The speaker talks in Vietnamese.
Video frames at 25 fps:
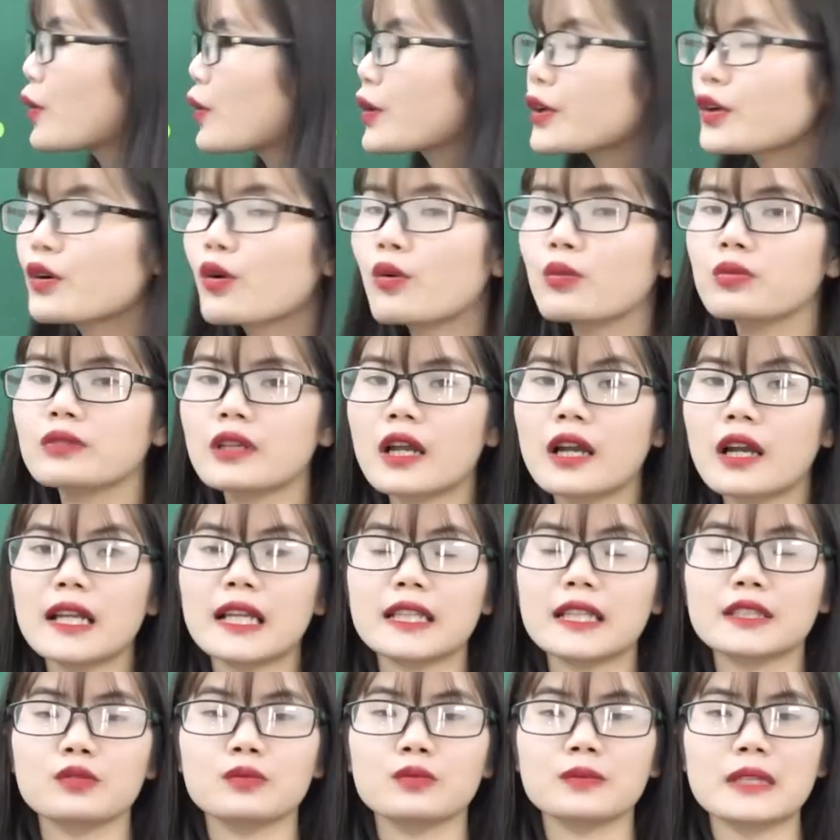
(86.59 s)
cuối cùng đó
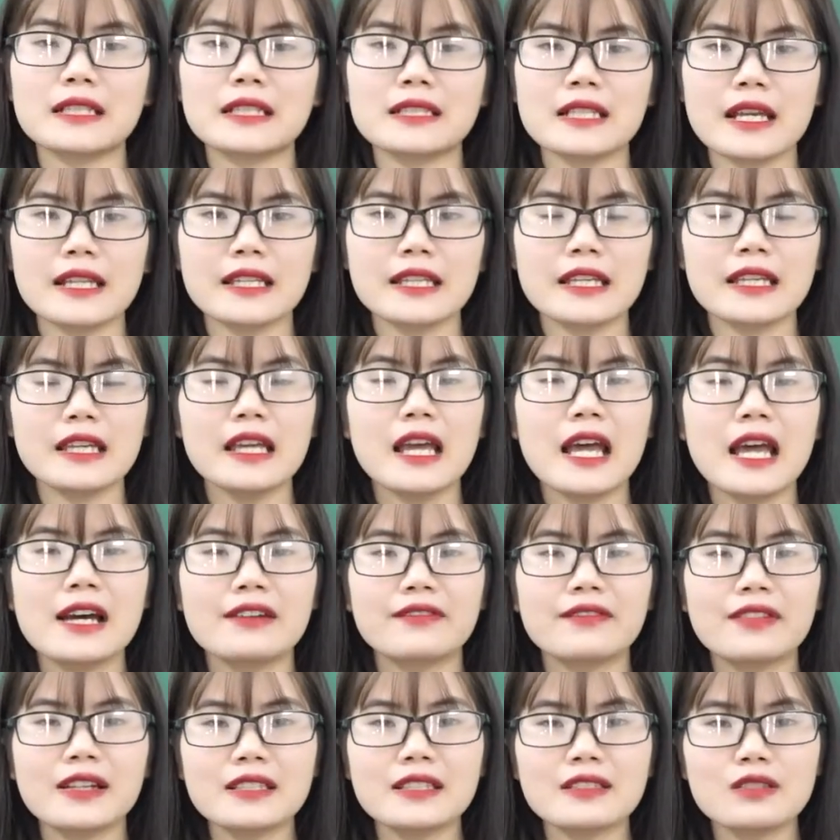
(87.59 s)
là chúng ta sẽ đi
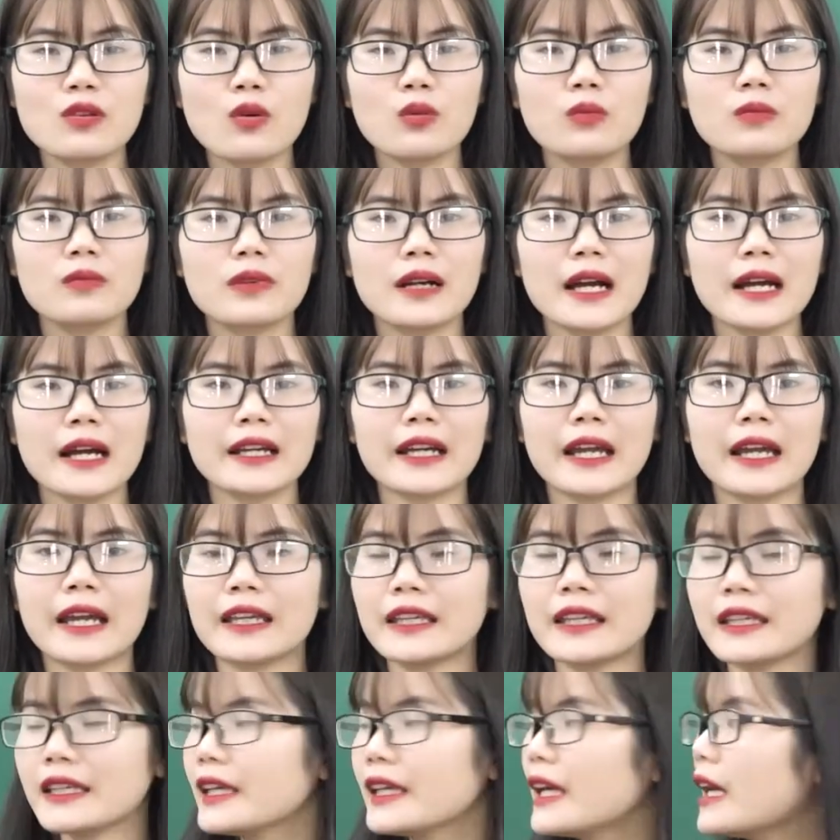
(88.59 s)
vận dụng các
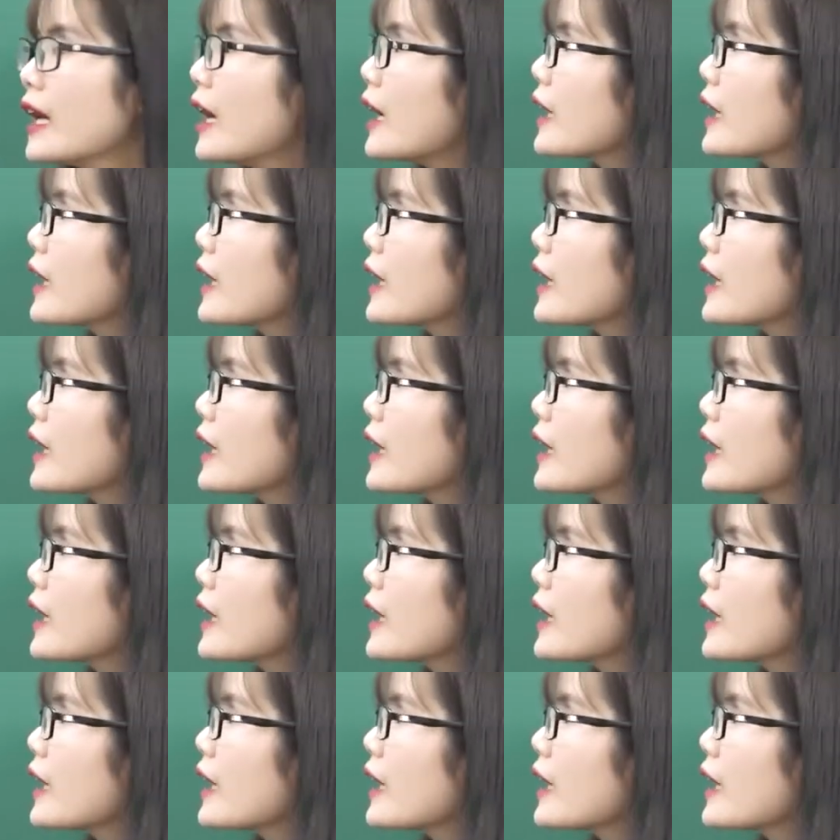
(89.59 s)
cái